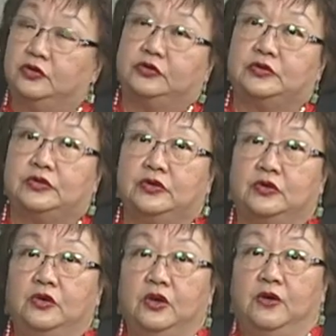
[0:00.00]
就是
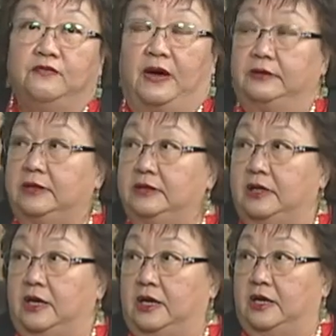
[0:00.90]
房地
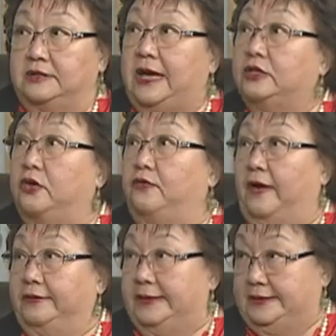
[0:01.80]
呃加州
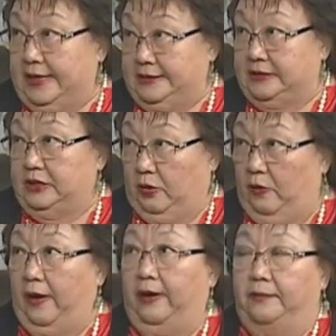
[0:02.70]
房地产协
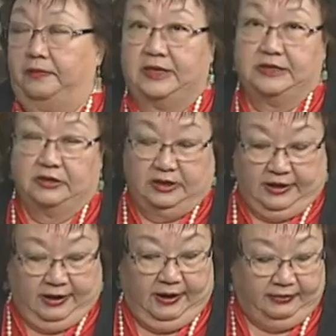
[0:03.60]
会，大家都可
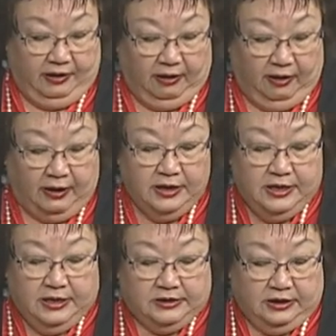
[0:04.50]
以看到哈。
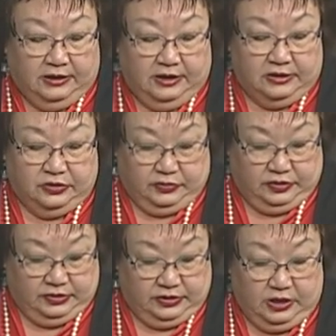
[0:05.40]
这个呢就
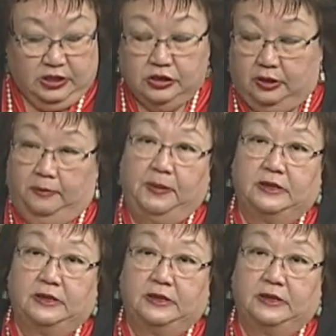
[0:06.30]
是是特别